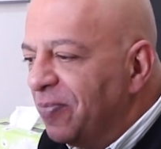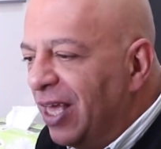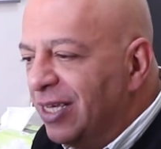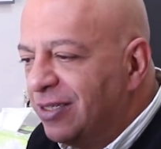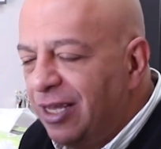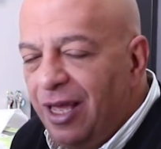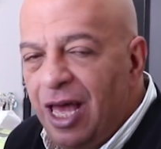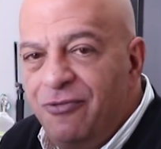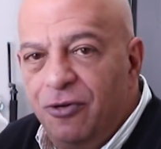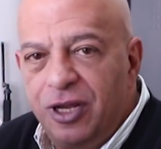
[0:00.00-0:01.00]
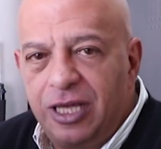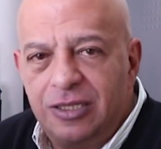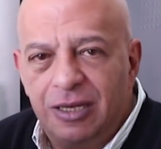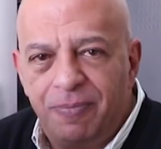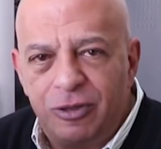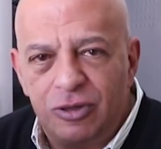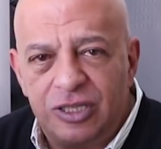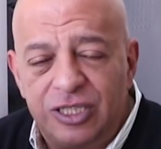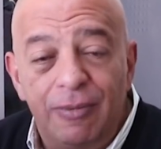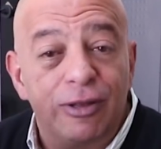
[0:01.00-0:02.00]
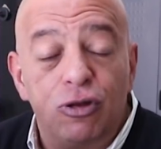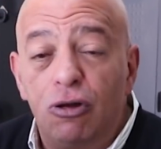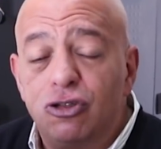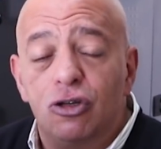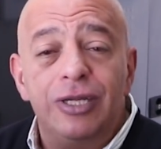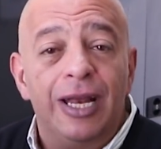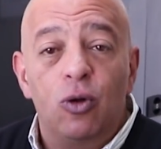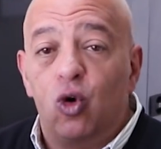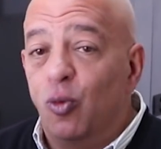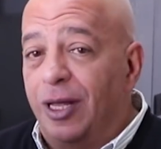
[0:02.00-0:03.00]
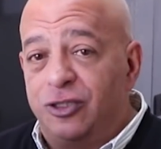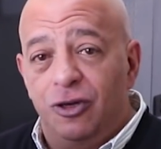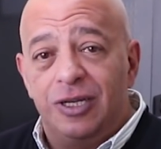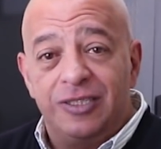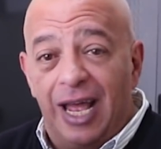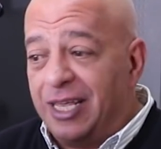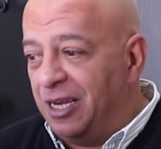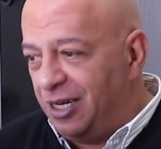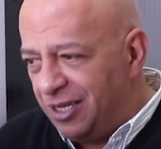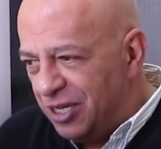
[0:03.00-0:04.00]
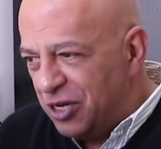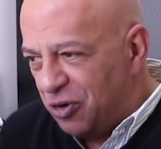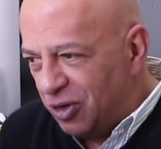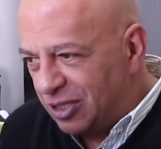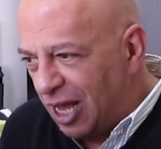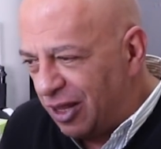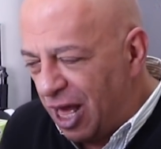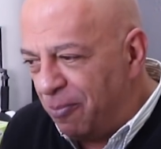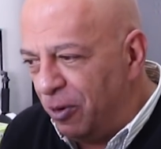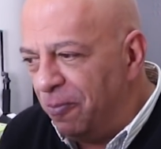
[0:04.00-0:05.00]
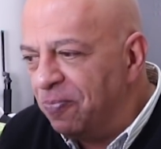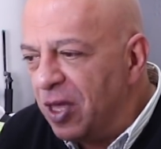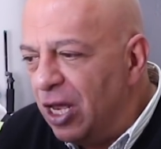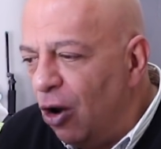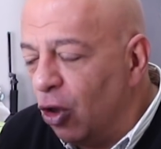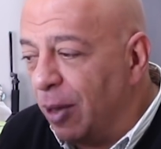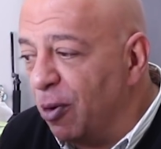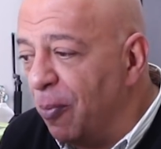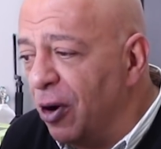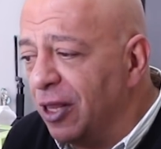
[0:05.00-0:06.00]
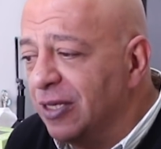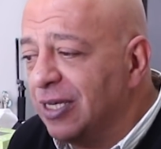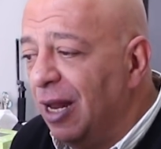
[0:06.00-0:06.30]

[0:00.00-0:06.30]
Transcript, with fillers: este iPhone X a precio accesible. Todos son elucubraciones de alguien, ¿eh? No es nada de Apple. Lo que proponen es que